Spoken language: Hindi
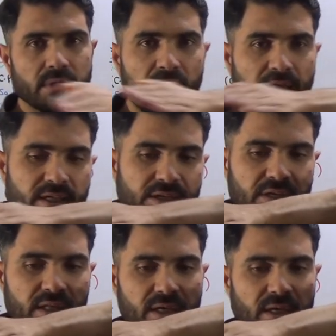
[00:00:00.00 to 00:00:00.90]
हाथ का
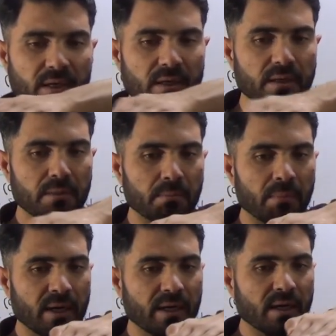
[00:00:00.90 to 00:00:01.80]
इशारा देखे
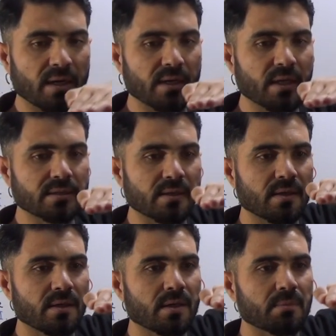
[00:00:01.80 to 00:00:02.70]
बढ़ना ऐसे
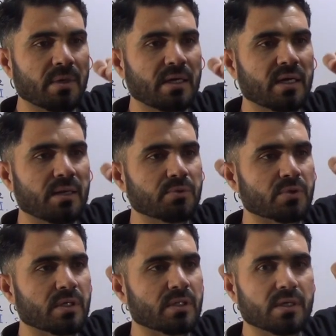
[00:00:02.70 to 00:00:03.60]
बढ़ना कब
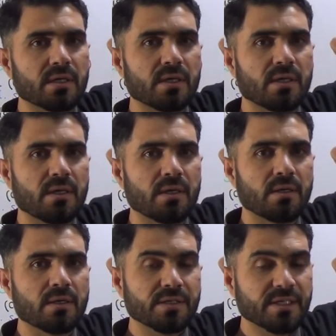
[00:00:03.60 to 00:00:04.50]
शुरू करते हैं
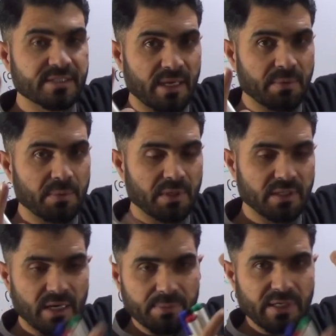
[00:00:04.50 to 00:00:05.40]
ये टाइम नंबर
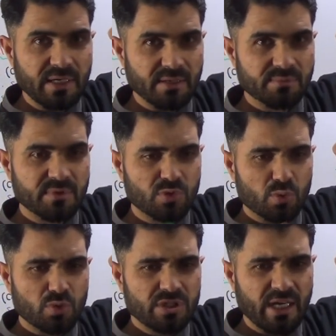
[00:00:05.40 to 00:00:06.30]
इधर आप देखेंगे
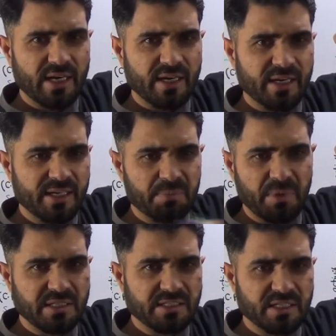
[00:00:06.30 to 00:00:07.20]
चार घंटे
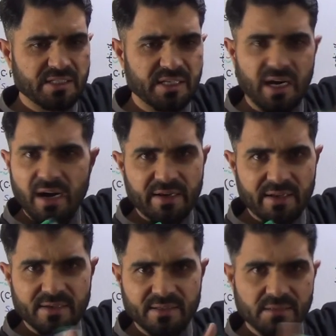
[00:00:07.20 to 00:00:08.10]
पांच घंटे आठ
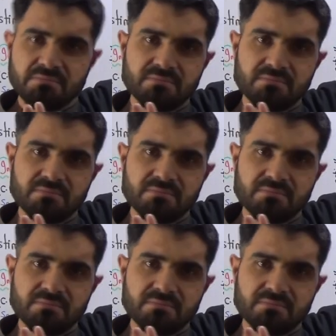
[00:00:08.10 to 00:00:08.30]
घंटे